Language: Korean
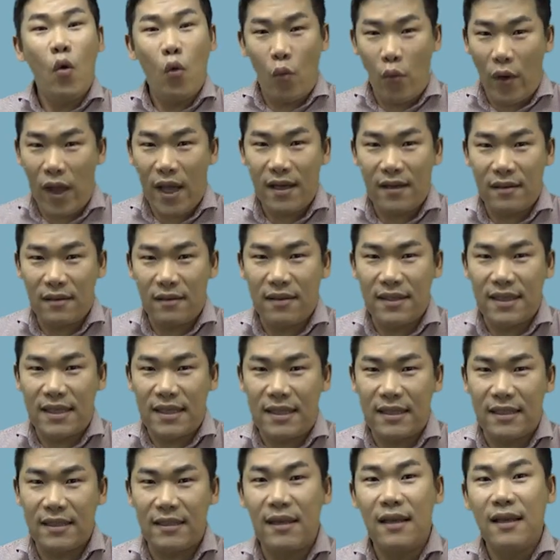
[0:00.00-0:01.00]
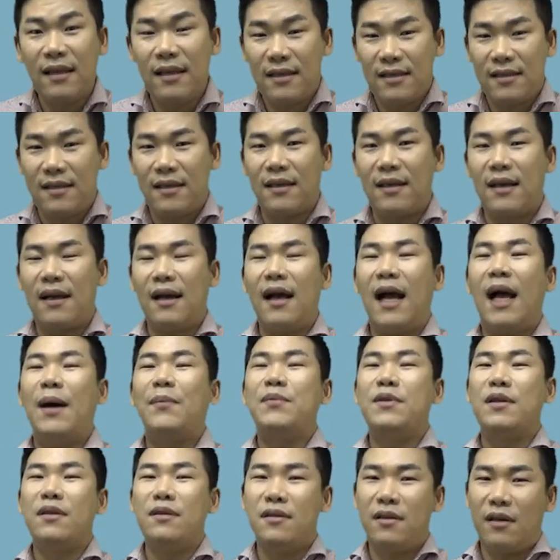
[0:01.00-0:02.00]
왜 그런지는 제가
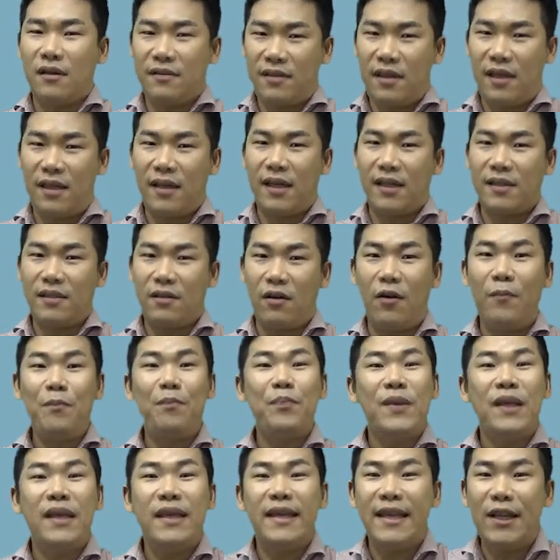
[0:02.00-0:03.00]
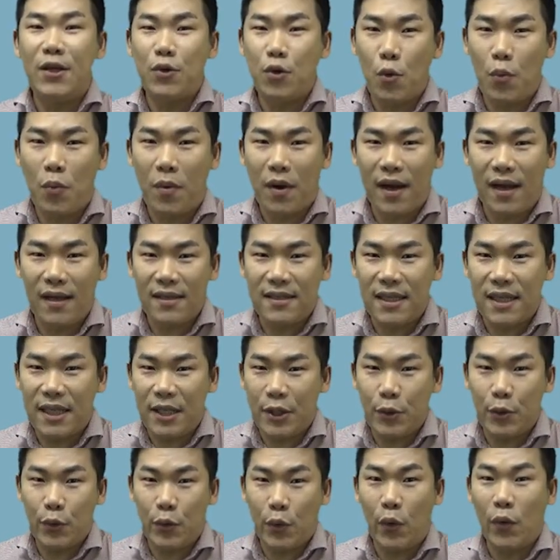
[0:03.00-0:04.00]
앞전 영상에서 7가지
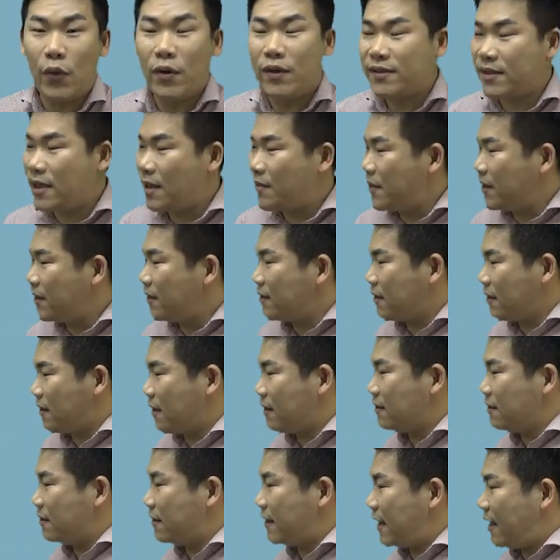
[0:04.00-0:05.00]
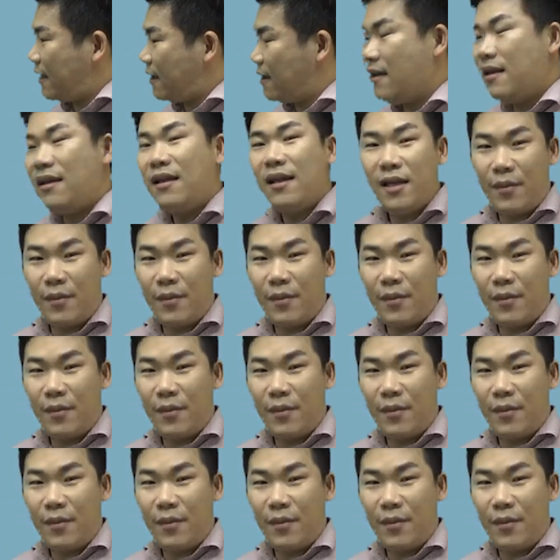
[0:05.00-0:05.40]
이유로 설명을 드렸는데